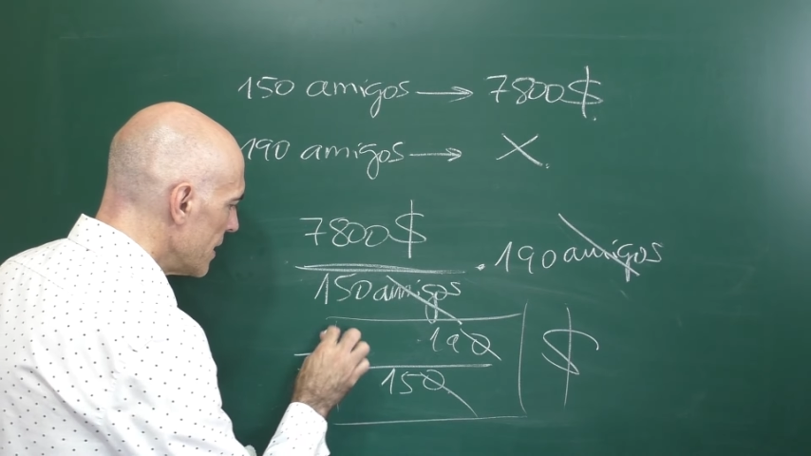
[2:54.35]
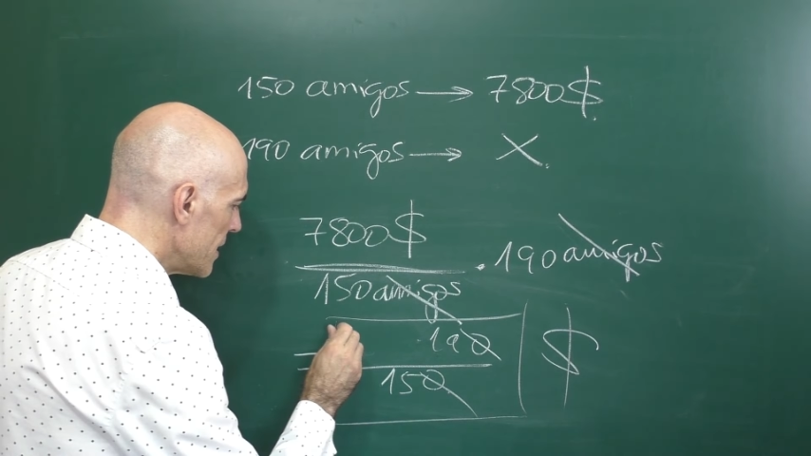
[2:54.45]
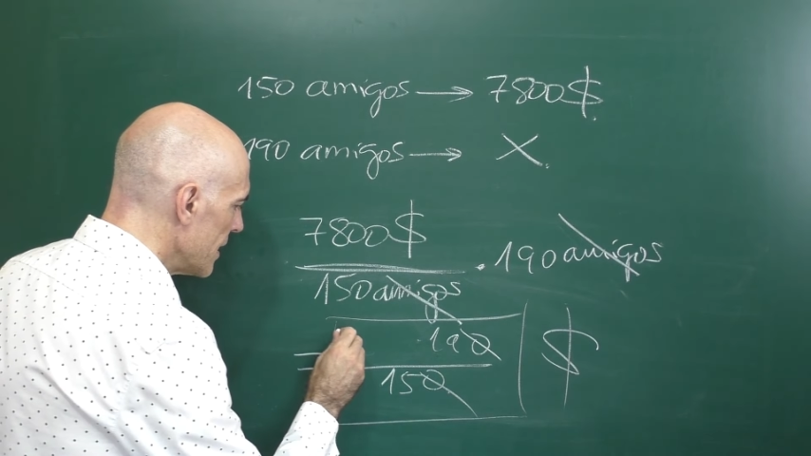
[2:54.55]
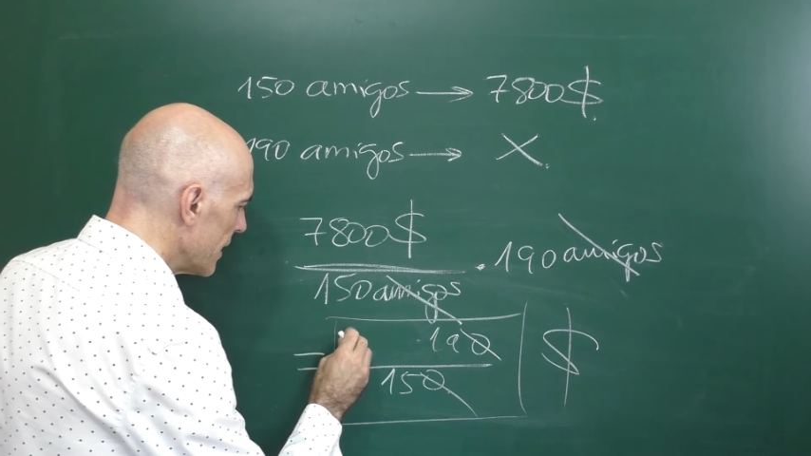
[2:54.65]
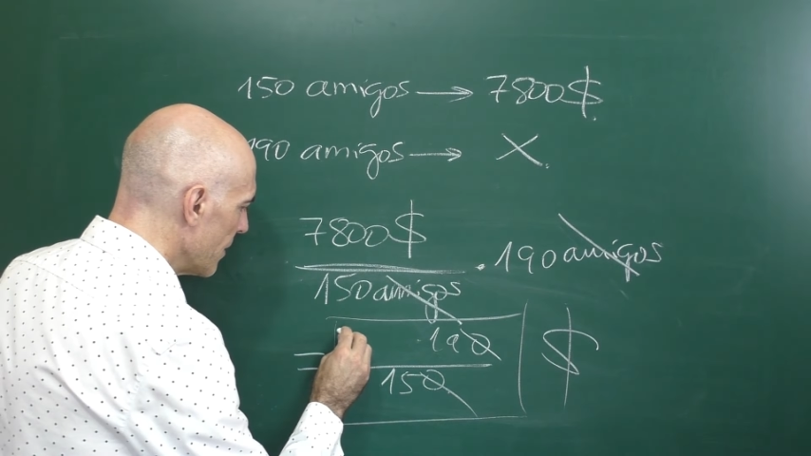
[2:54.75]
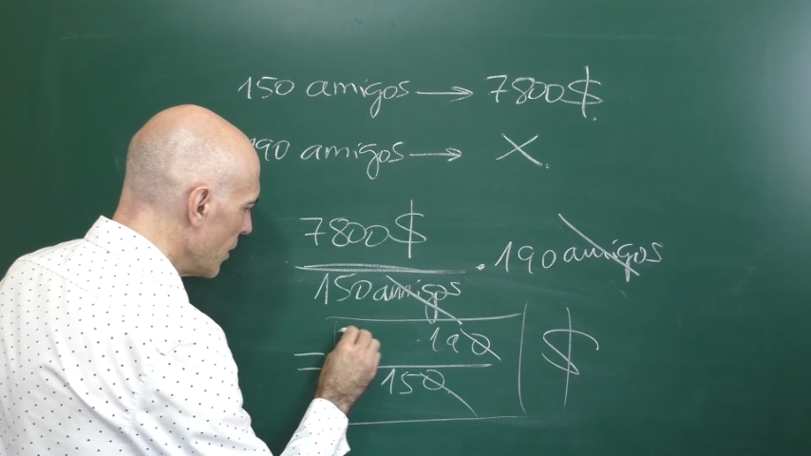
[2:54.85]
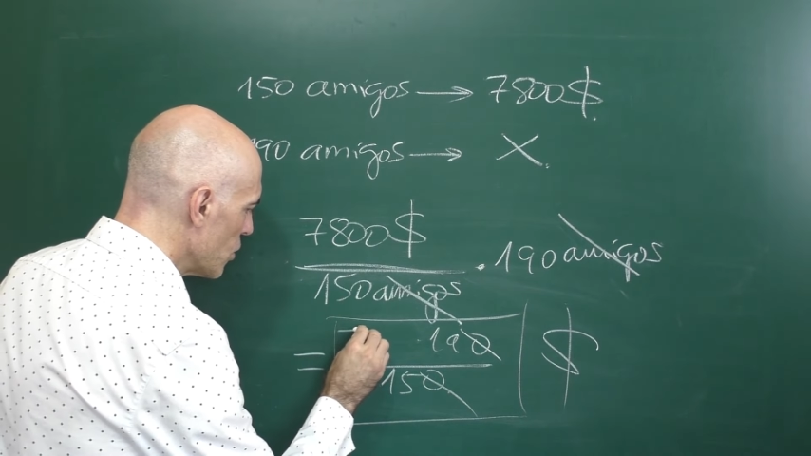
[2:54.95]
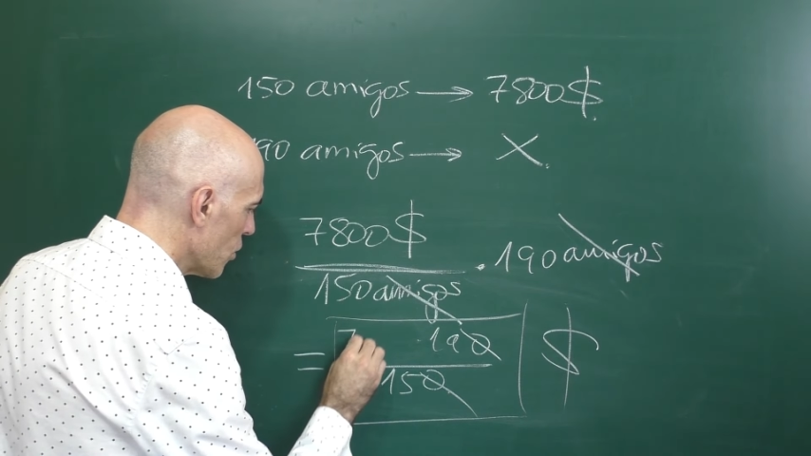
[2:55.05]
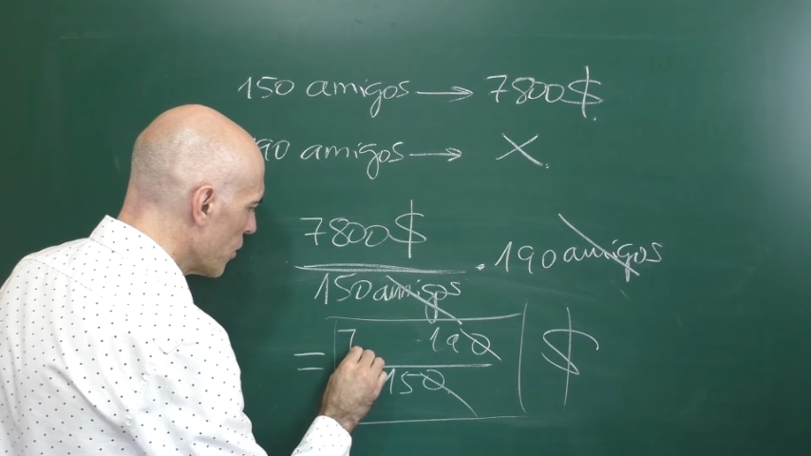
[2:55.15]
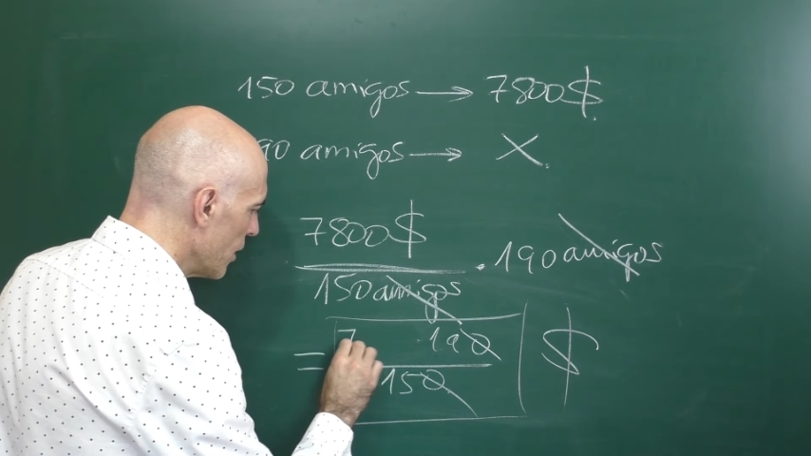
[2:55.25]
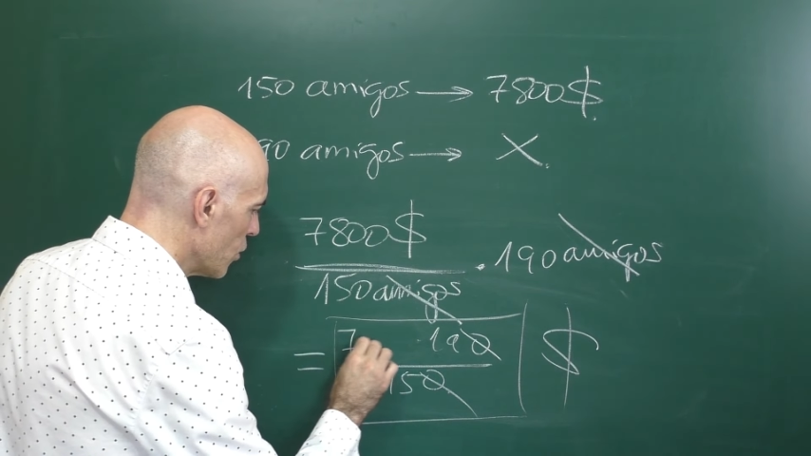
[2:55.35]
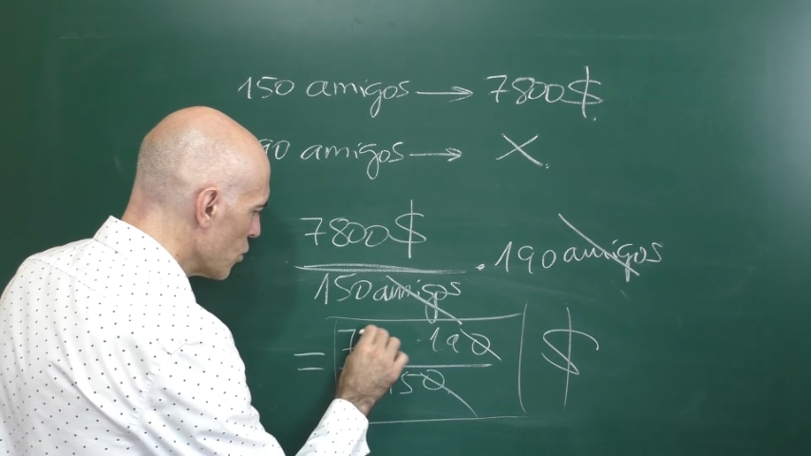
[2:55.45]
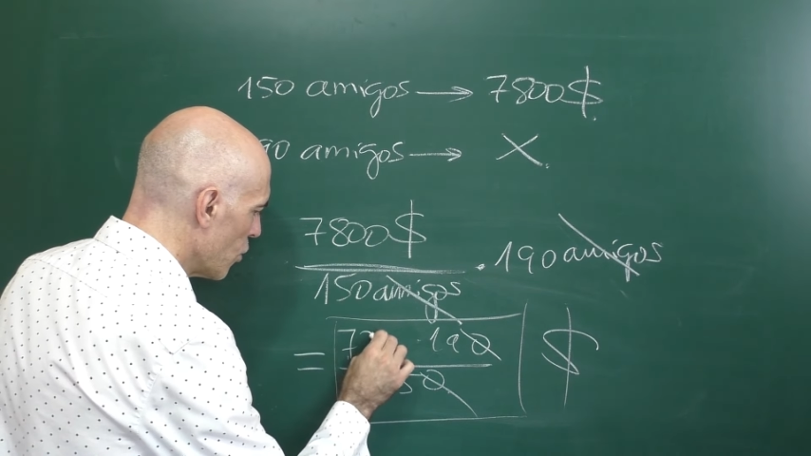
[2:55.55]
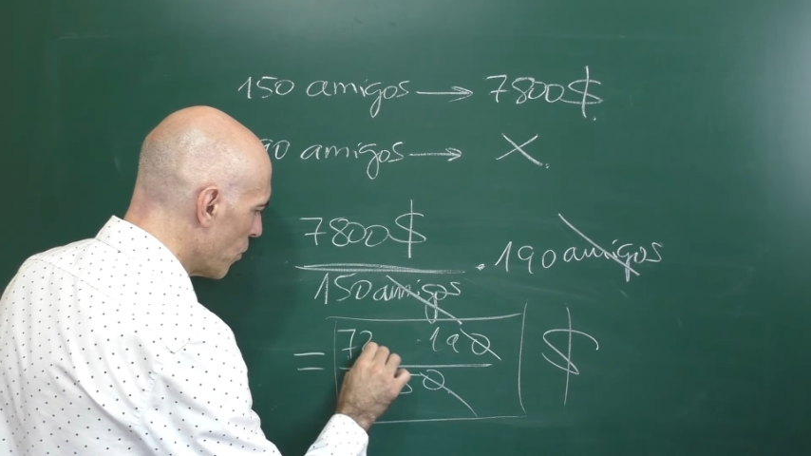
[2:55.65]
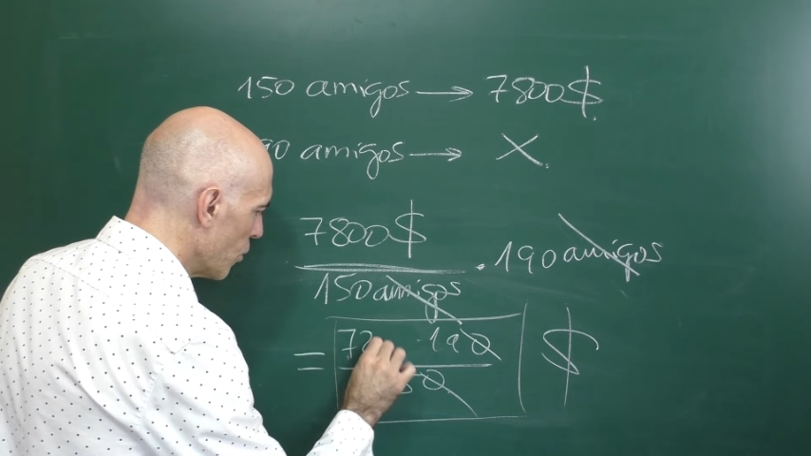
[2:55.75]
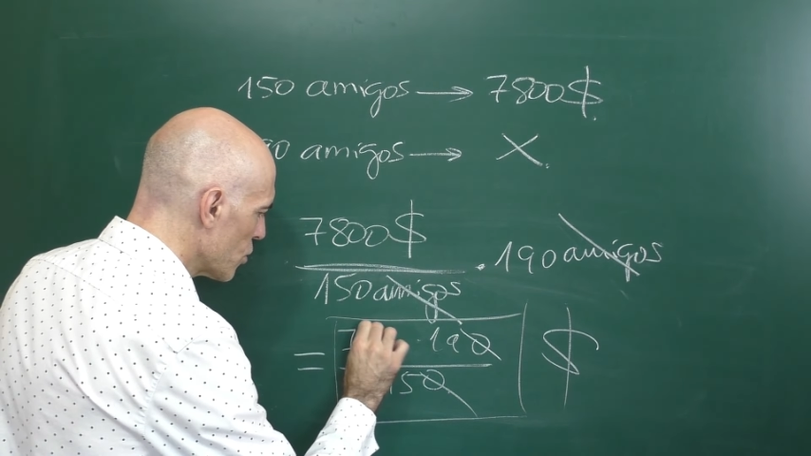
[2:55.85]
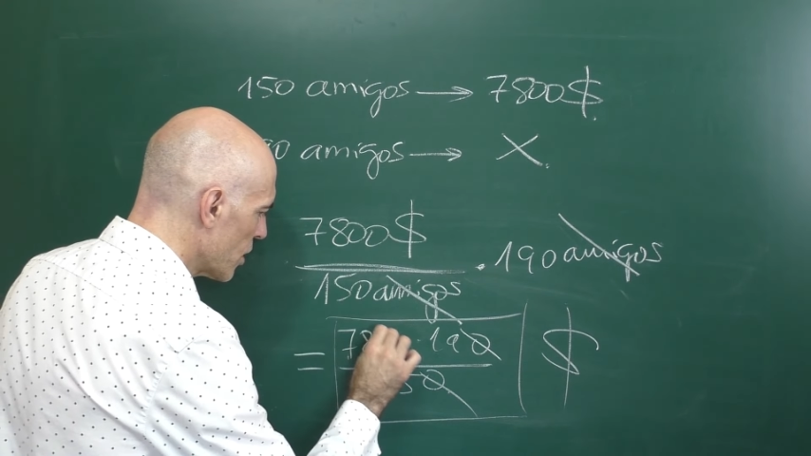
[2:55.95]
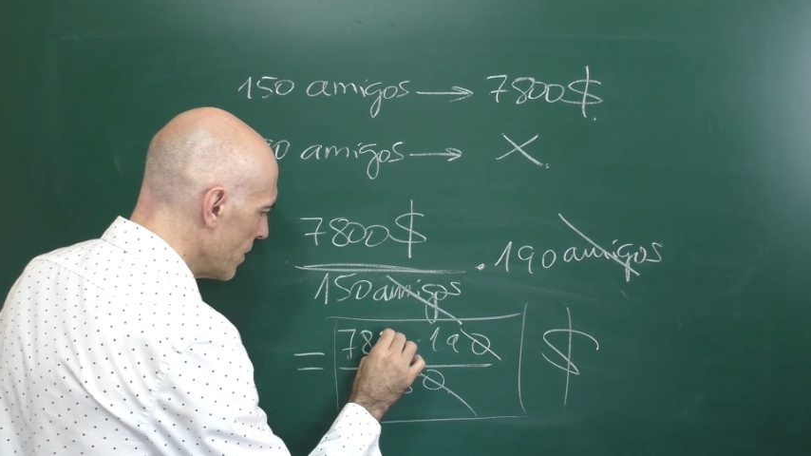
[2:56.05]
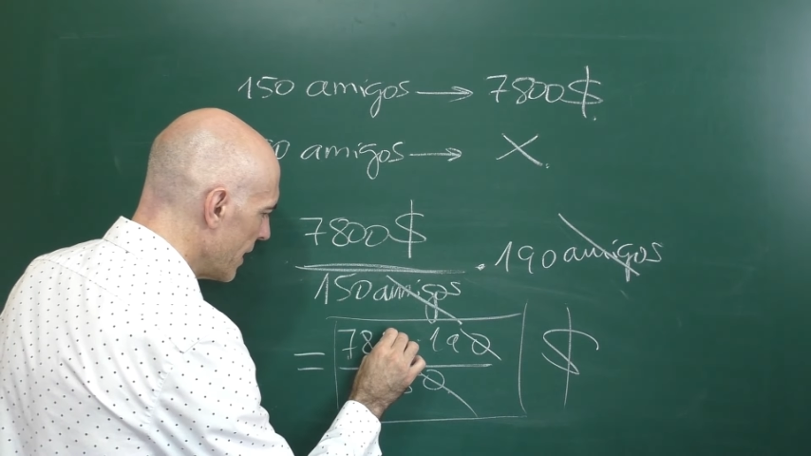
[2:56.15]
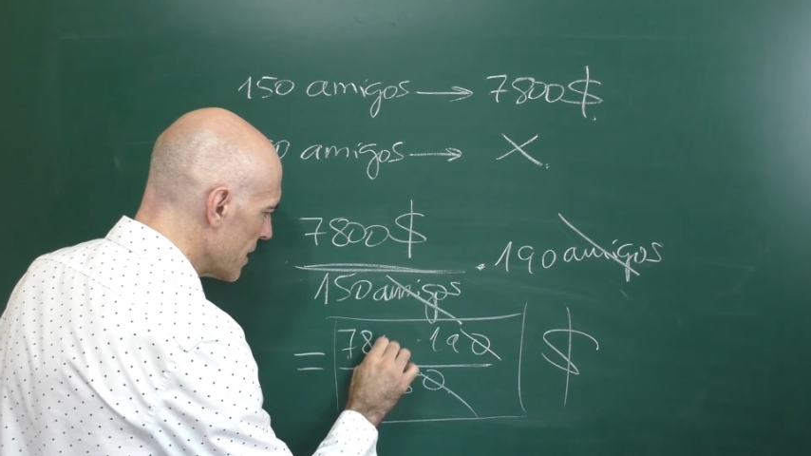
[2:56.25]
7800 lo puedo
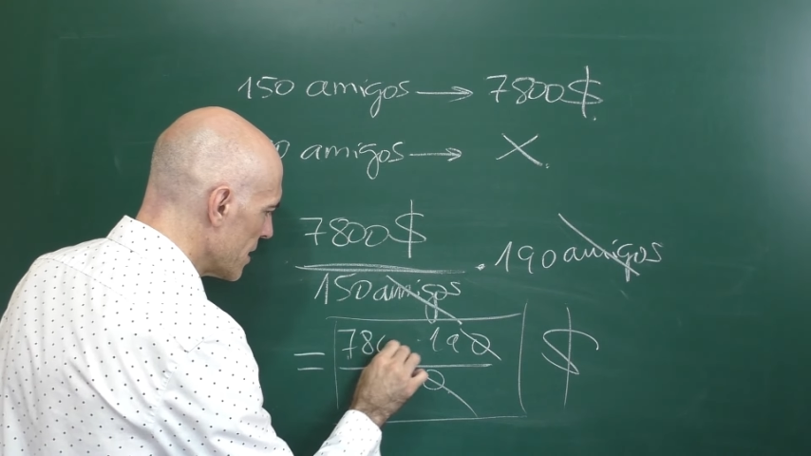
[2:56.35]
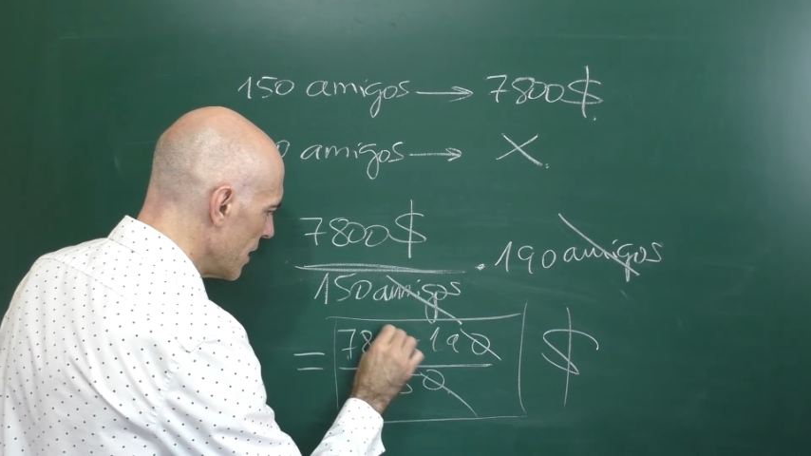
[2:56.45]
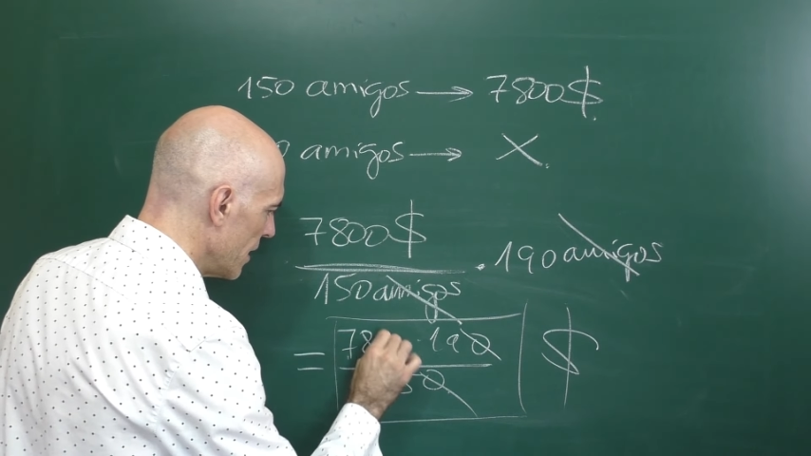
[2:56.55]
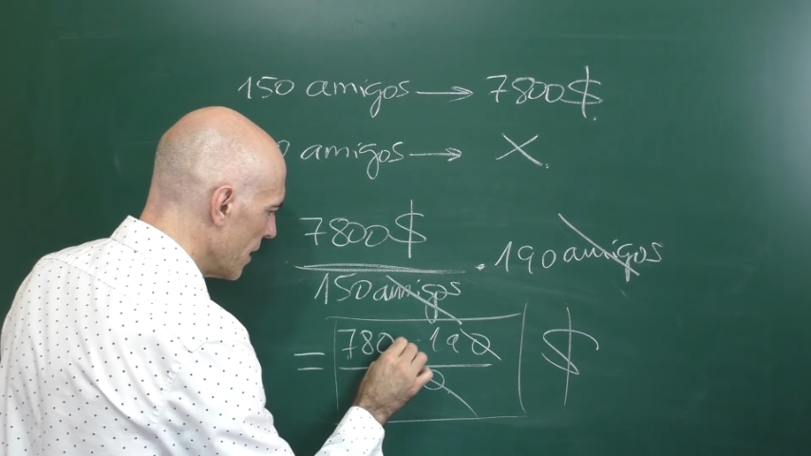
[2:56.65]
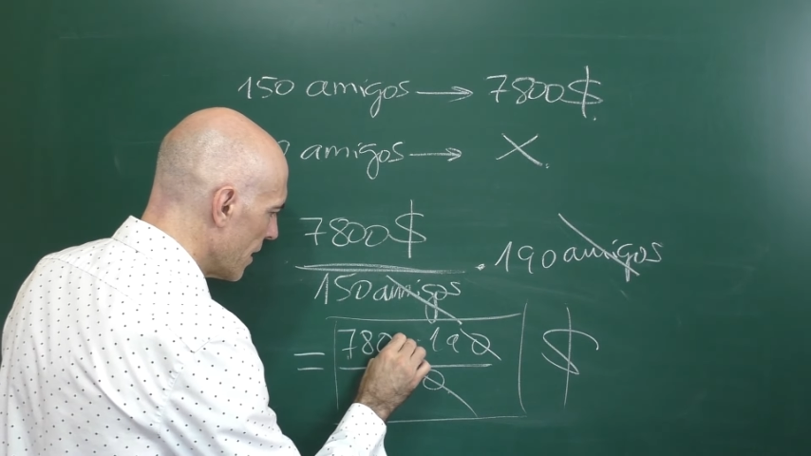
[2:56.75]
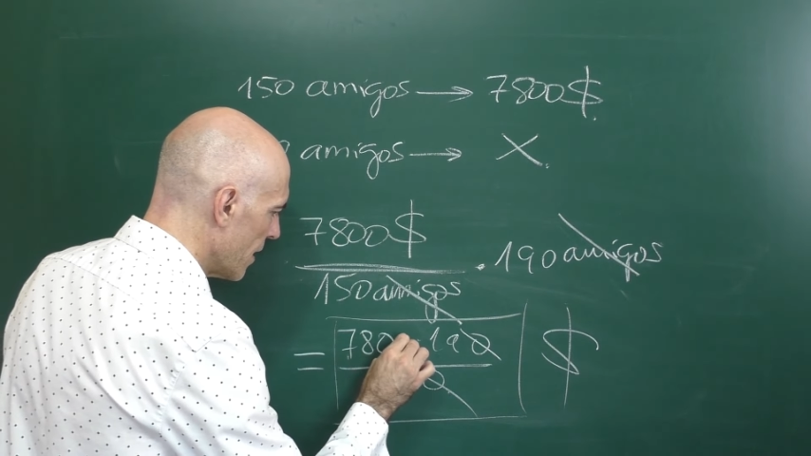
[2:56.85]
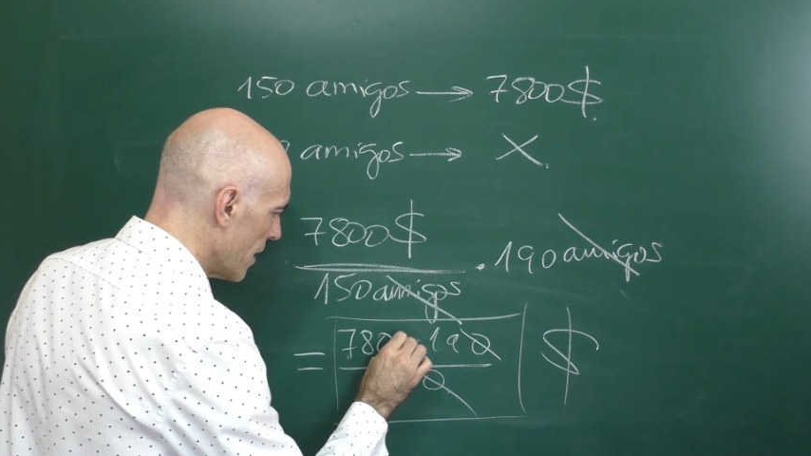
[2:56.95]
escribir así,